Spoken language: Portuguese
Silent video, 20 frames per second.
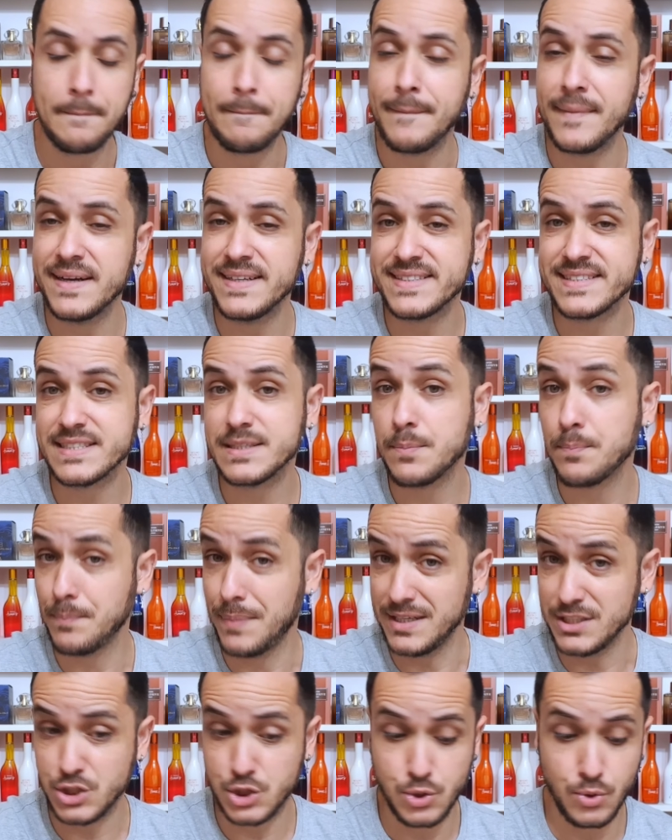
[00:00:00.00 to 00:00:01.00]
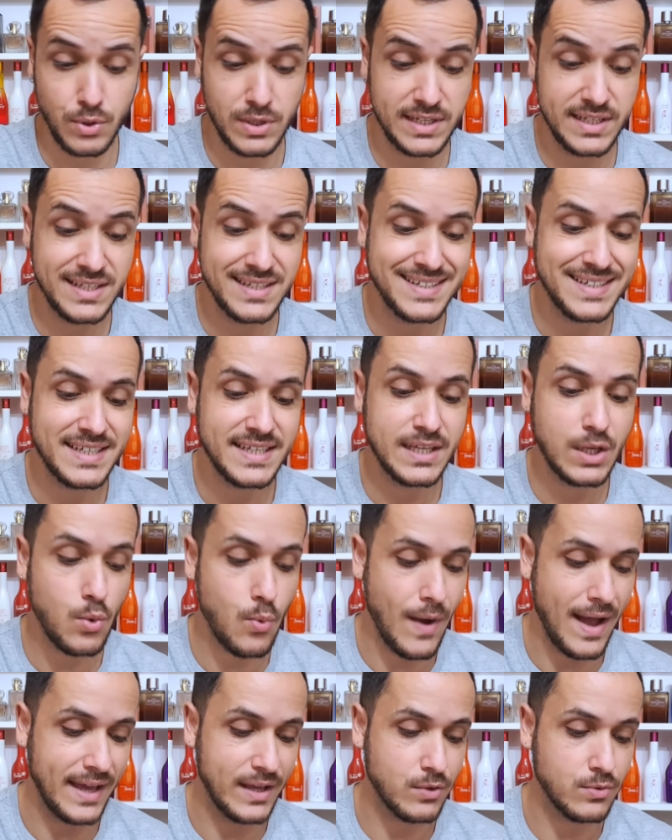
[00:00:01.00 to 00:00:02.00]
Musk, Pacioli e
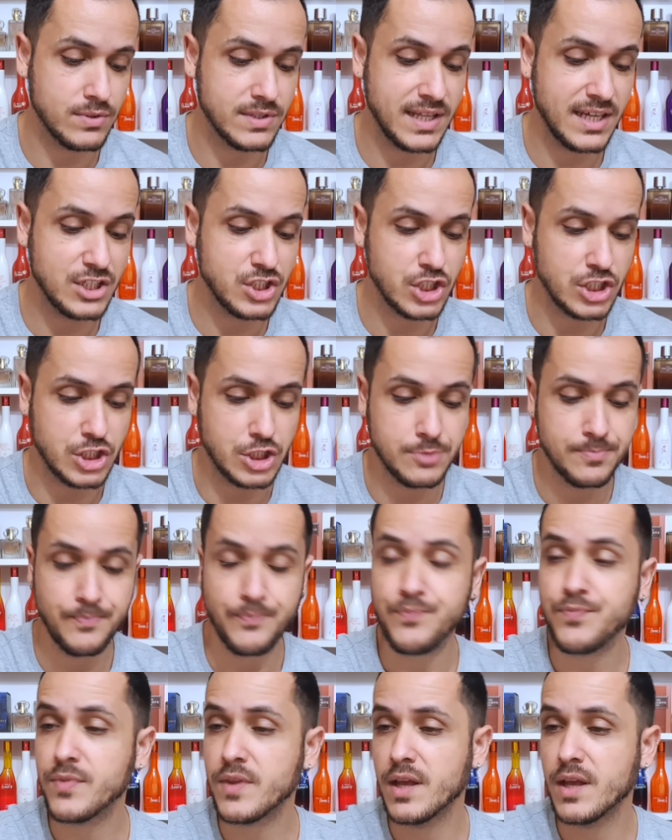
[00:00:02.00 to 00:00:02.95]
Guaico, tá, gente?